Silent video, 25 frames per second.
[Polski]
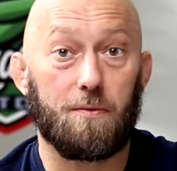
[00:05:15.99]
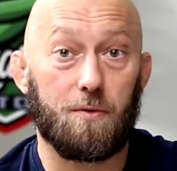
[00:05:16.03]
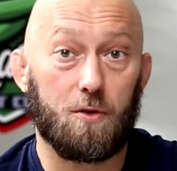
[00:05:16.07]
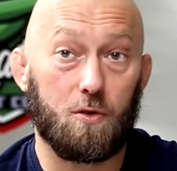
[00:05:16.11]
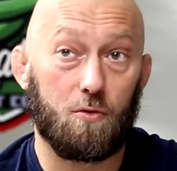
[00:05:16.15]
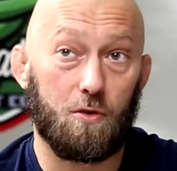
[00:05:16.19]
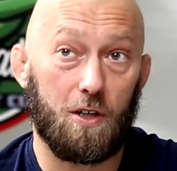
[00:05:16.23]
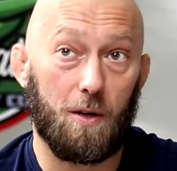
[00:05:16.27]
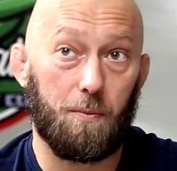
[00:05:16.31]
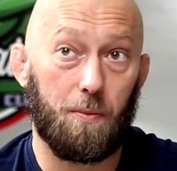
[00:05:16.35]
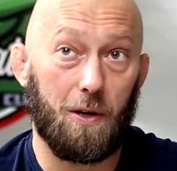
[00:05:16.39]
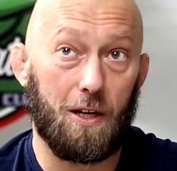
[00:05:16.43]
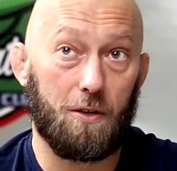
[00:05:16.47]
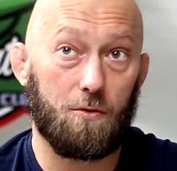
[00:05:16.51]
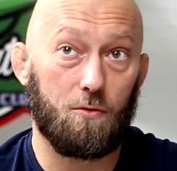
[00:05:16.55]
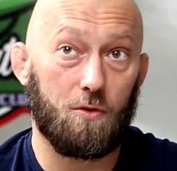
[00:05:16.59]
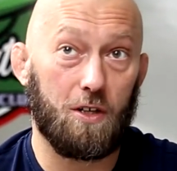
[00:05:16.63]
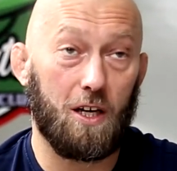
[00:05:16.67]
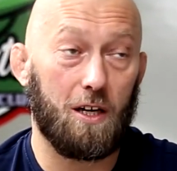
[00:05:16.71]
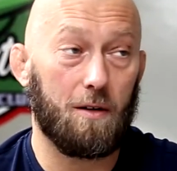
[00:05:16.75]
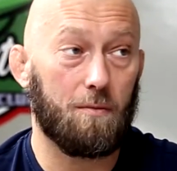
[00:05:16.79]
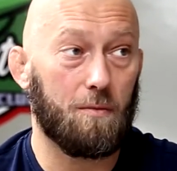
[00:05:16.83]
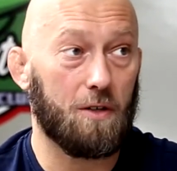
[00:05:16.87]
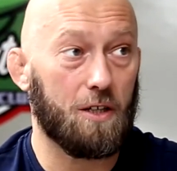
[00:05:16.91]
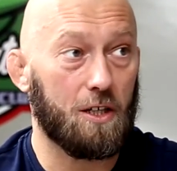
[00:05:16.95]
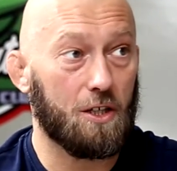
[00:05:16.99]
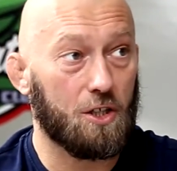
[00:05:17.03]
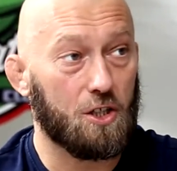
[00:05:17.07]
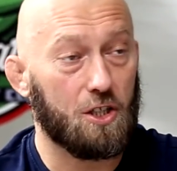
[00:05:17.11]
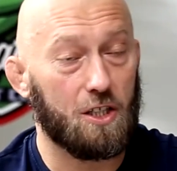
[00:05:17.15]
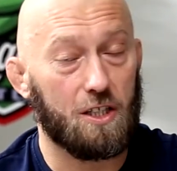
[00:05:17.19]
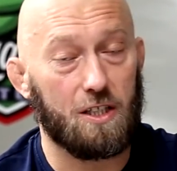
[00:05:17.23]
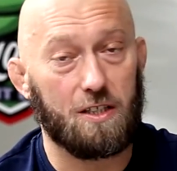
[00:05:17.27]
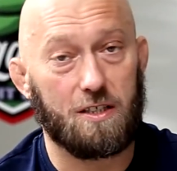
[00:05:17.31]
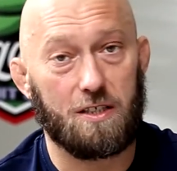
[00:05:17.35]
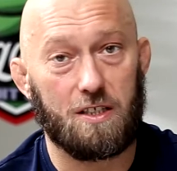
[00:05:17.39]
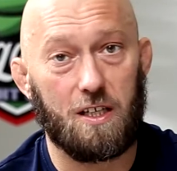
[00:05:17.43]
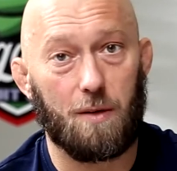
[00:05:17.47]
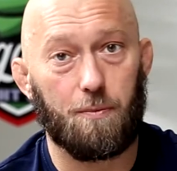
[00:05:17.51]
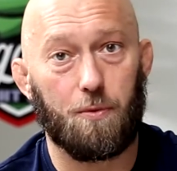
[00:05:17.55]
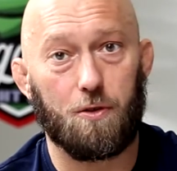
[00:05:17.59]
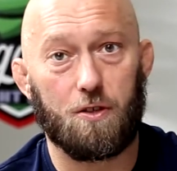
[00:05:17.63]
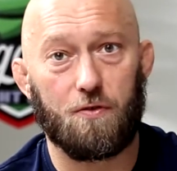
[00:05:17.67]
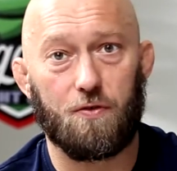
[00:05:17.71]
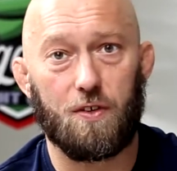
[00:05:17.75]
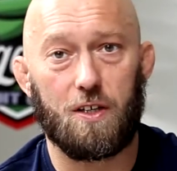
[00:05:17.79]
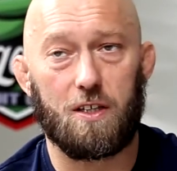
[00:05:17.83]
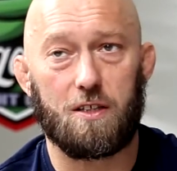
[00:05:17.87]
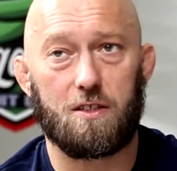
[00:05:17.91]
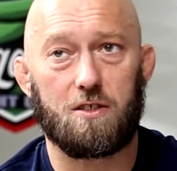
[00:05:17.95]
które planujemy, jeszcze jest
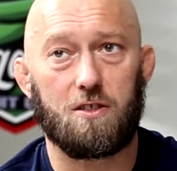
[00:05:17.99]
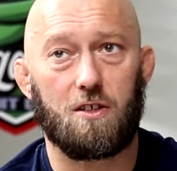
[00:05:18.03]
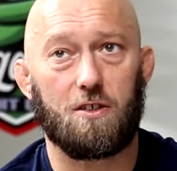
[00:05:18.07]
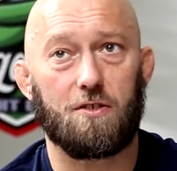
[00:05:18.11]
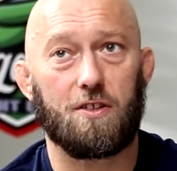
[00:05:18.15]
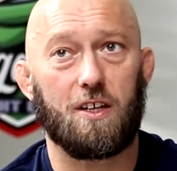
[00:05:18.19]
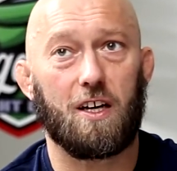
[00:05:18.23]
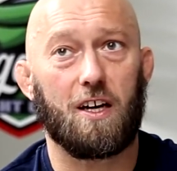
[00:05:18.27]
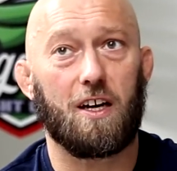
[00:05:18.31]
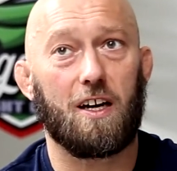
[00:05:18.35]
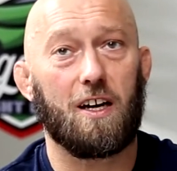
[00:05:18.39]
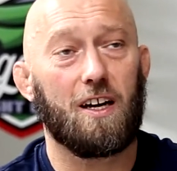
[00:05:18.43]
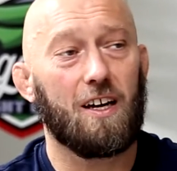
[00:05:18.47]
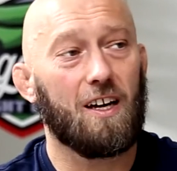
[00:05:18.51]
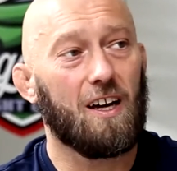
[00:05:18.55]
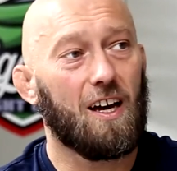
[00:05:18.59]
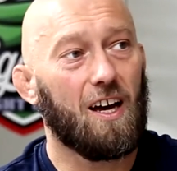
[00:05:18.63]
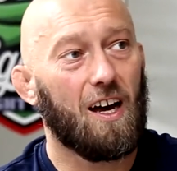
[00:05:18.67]
niepotwierdzone,